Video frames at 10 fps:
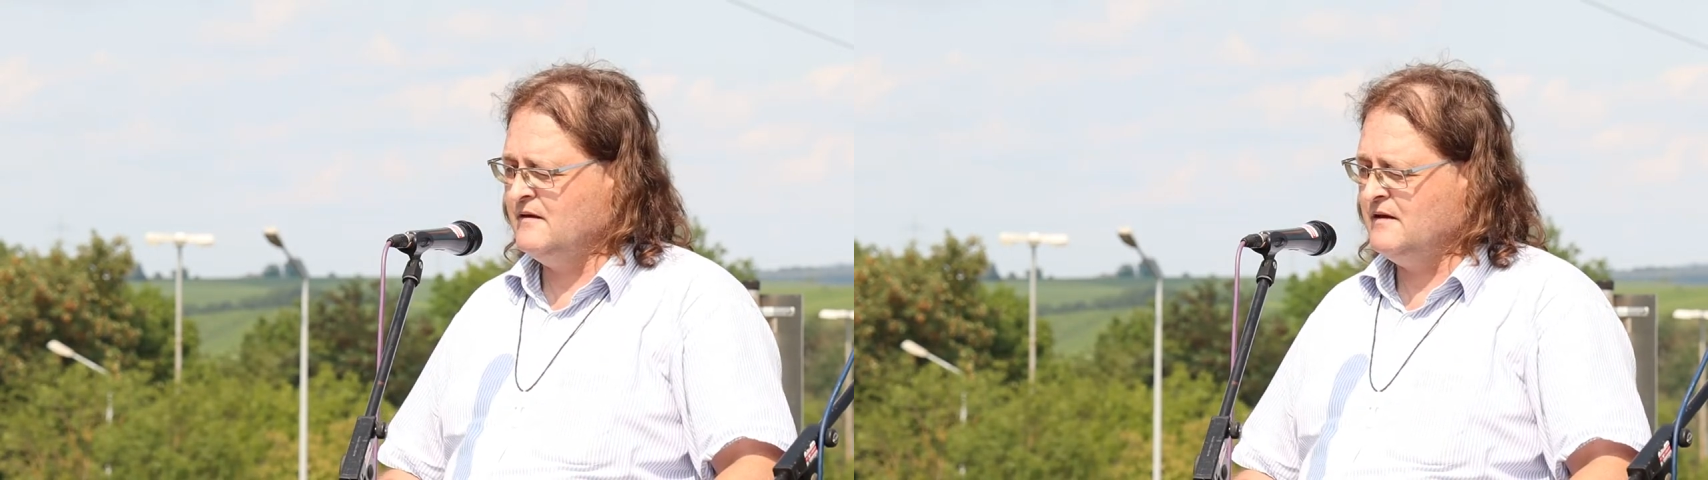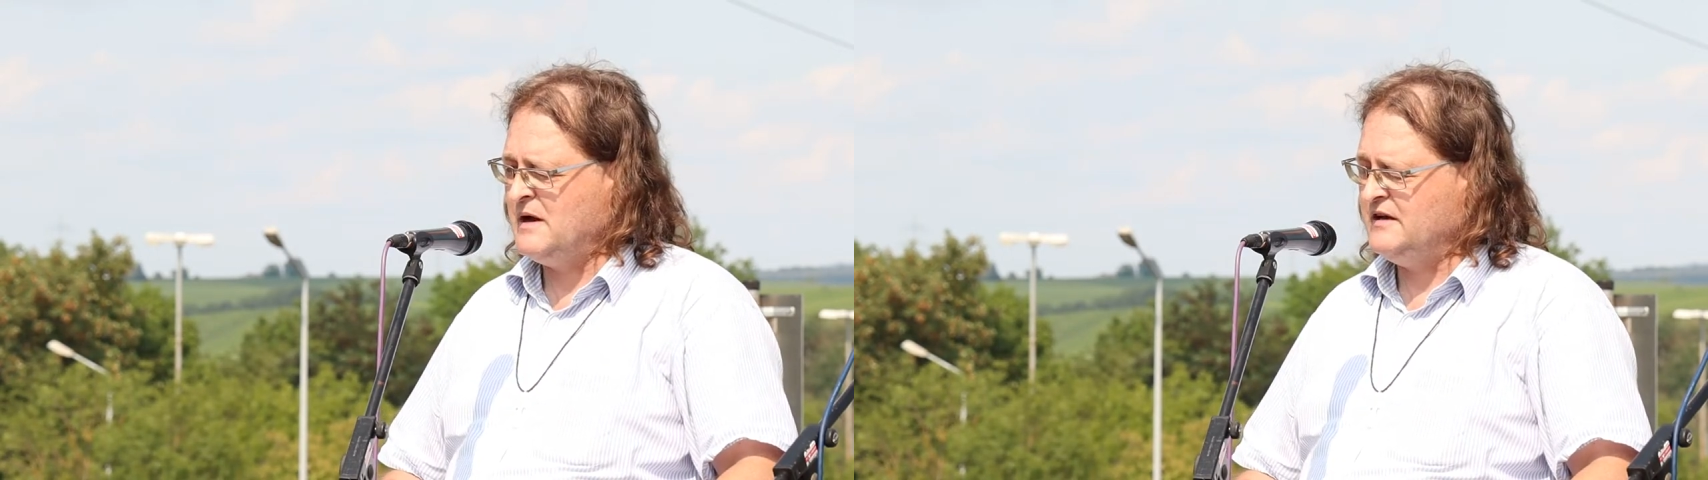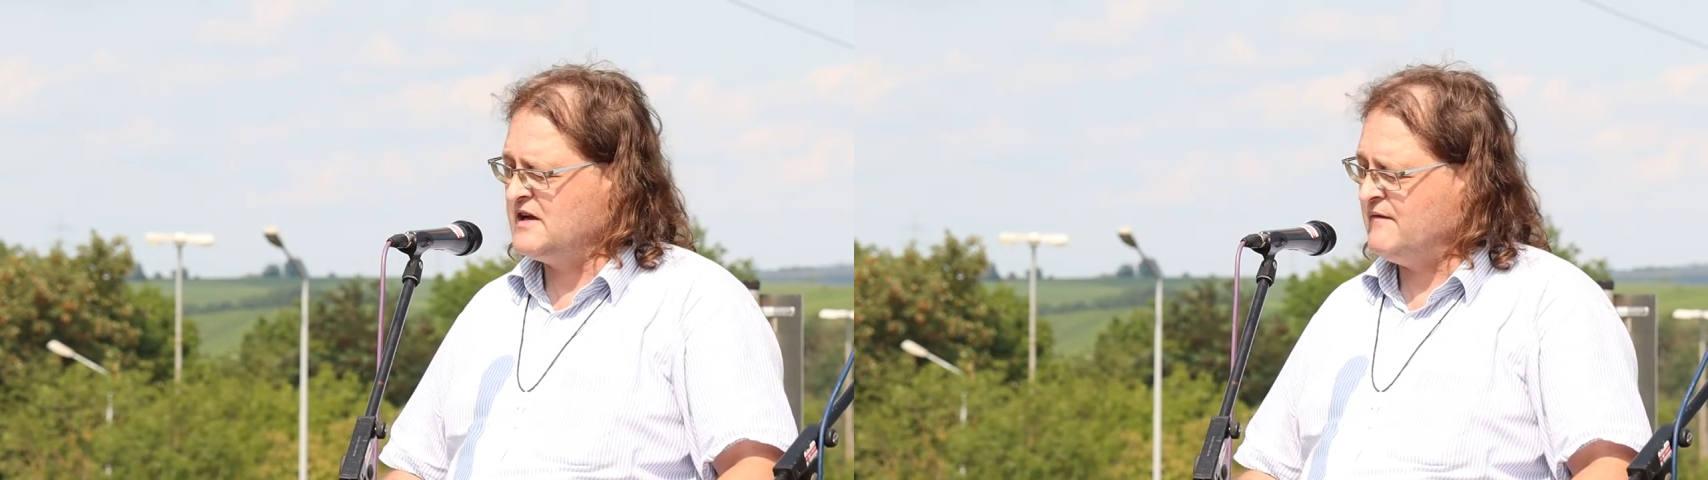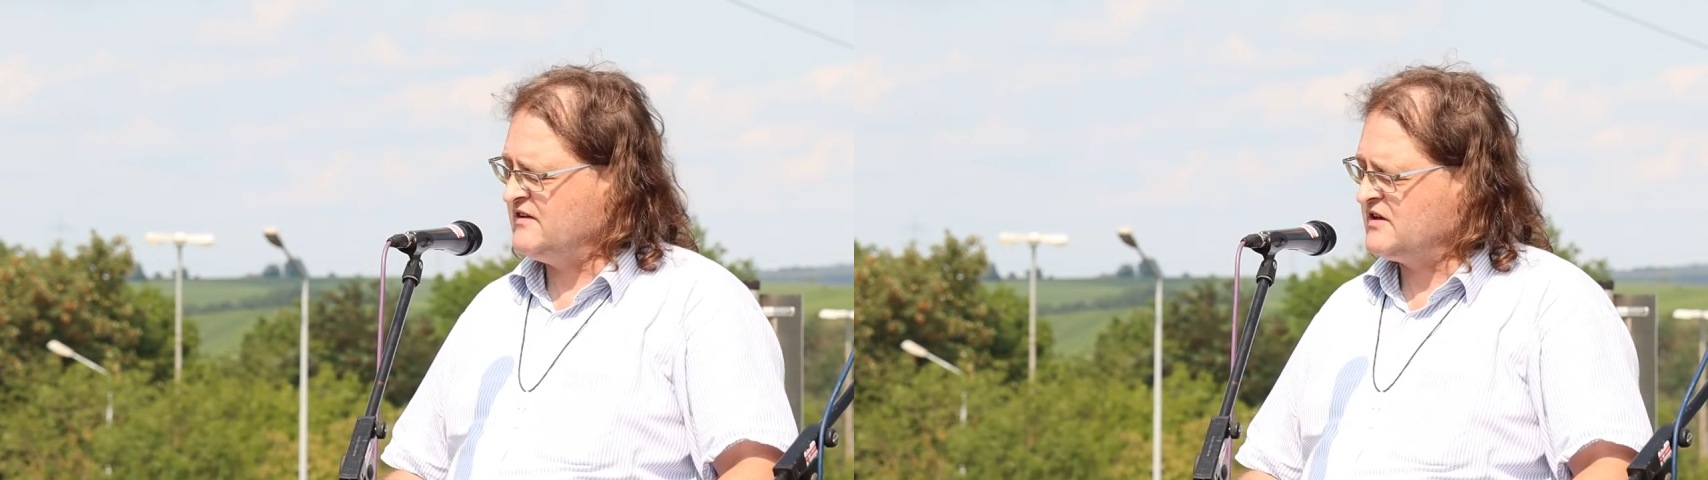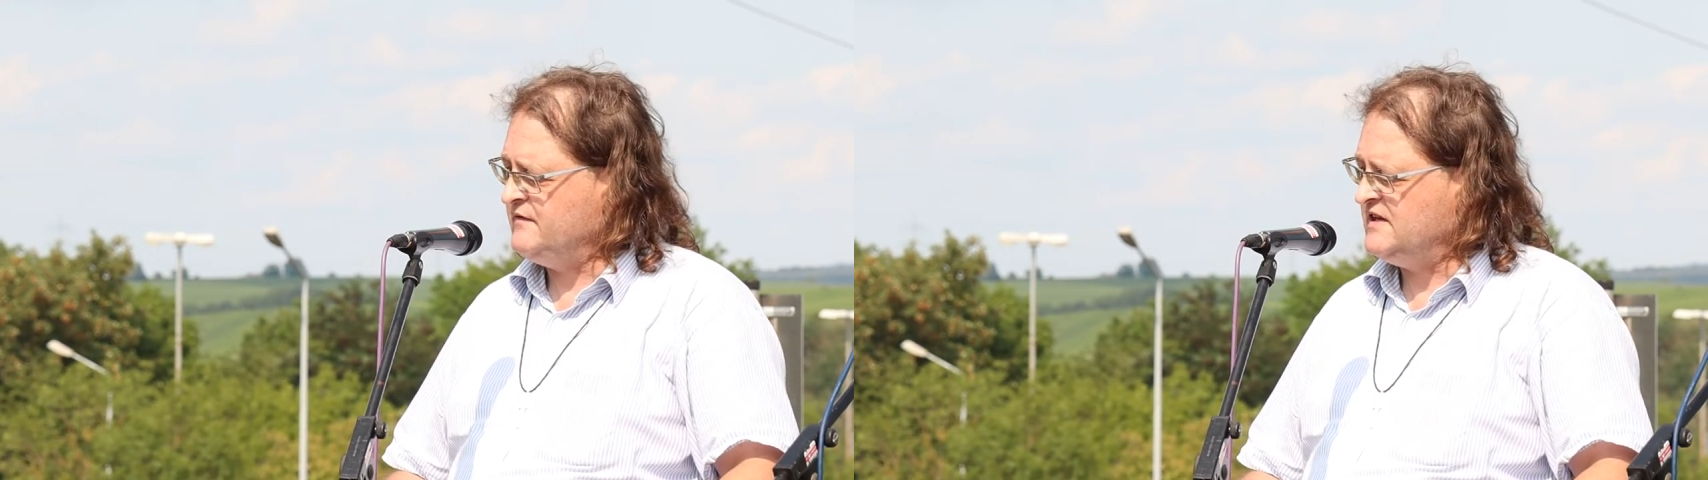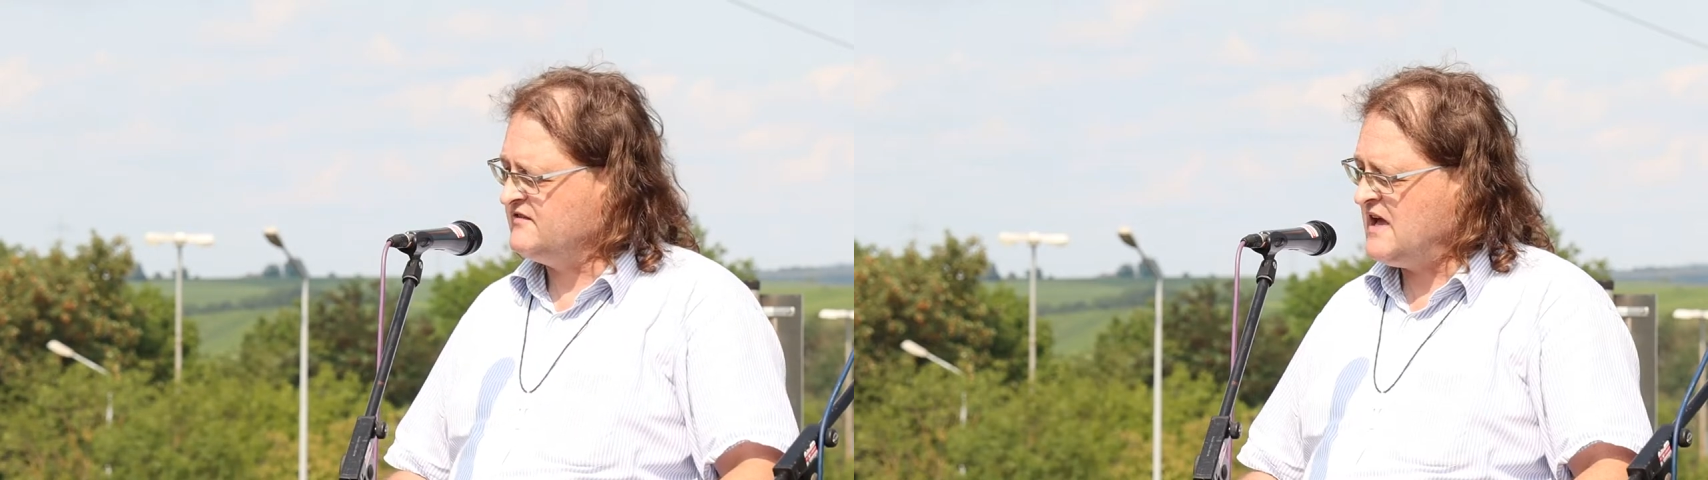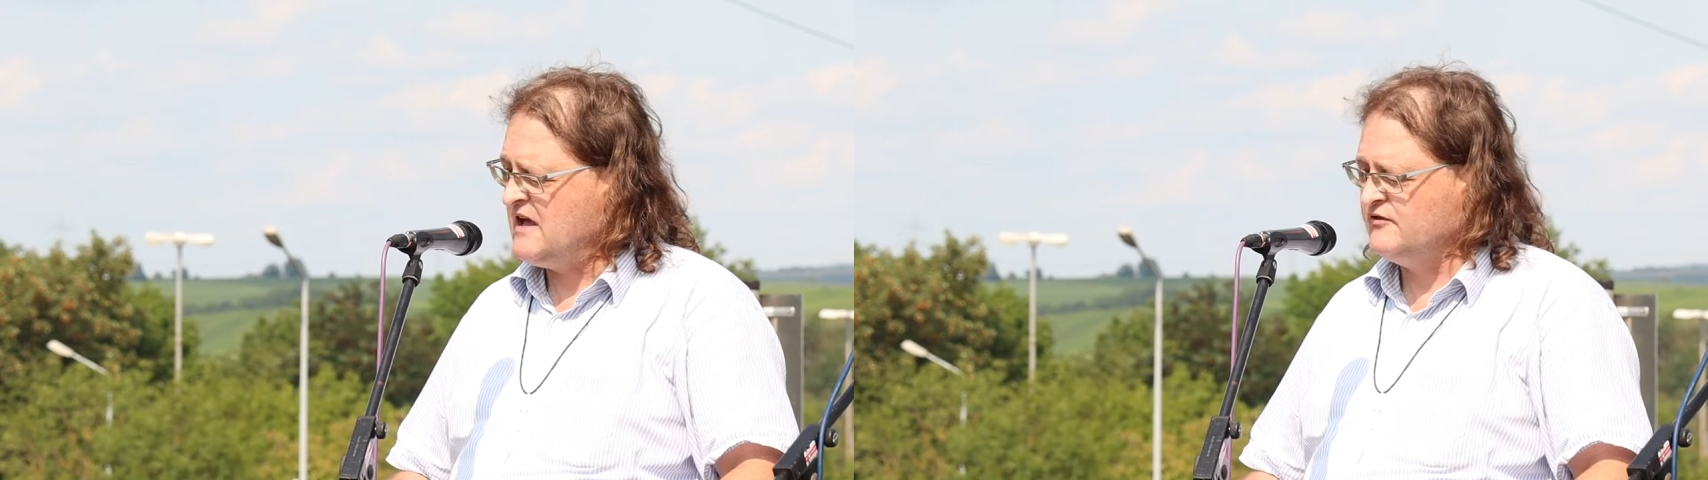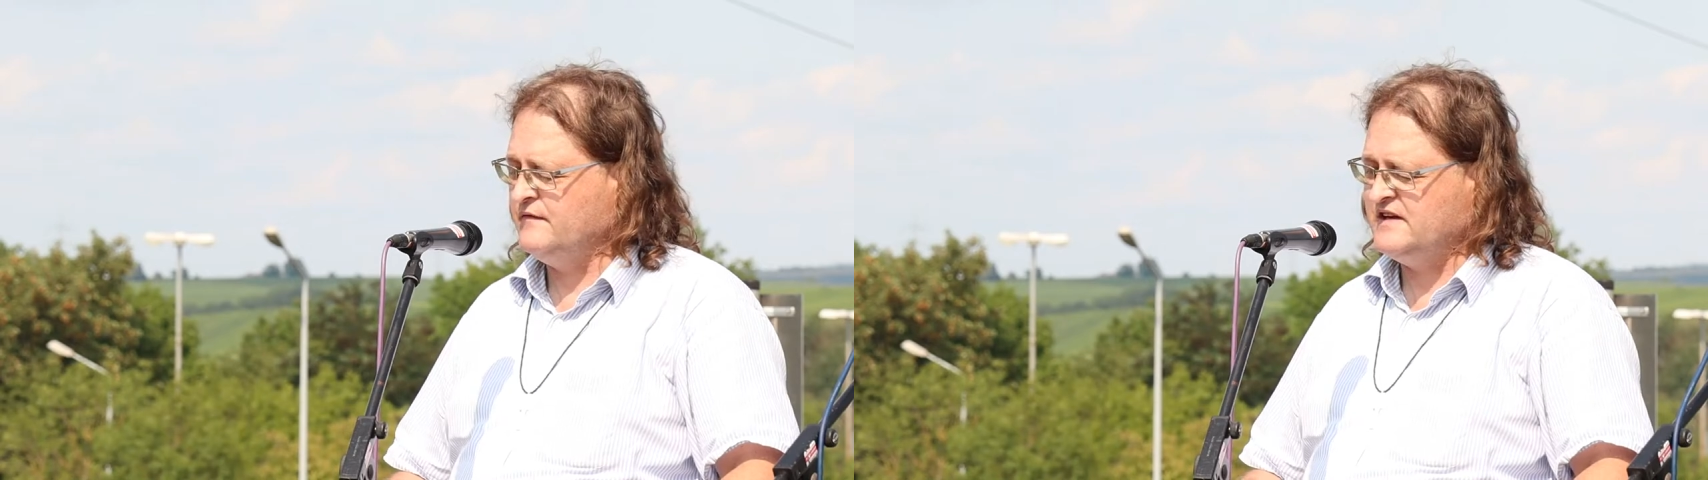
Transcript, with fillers: ich meine, ich weiß gar nicht, wie ich das sagen soll.